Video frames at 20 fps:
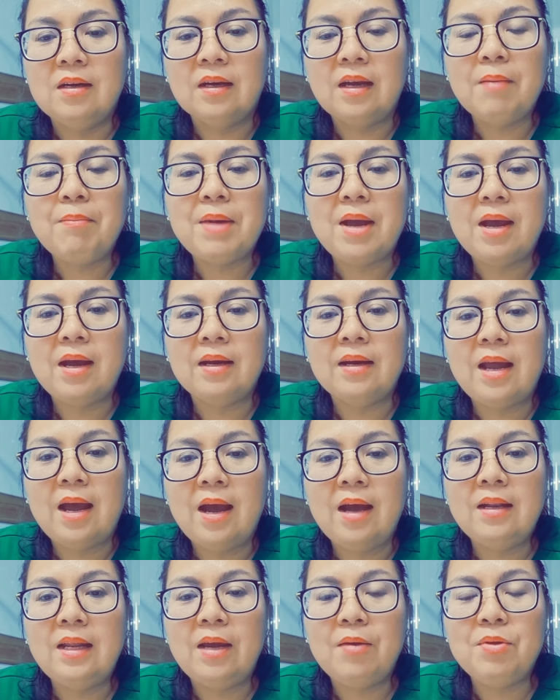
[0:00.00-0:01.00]
các bạn
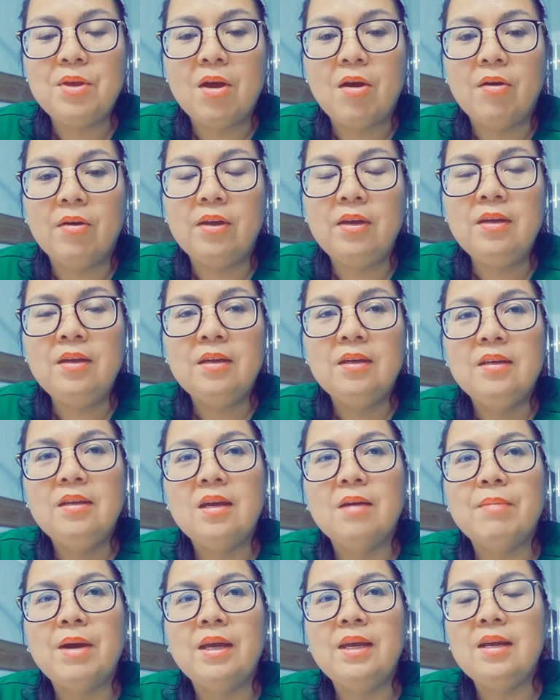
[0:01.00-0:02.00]
đã theo dõi
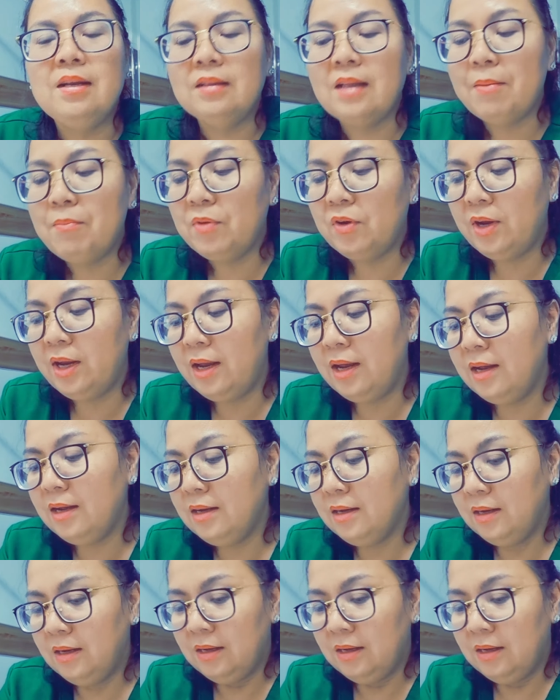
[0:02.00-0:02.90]
giờ bà yên tâm rồi ha yeah.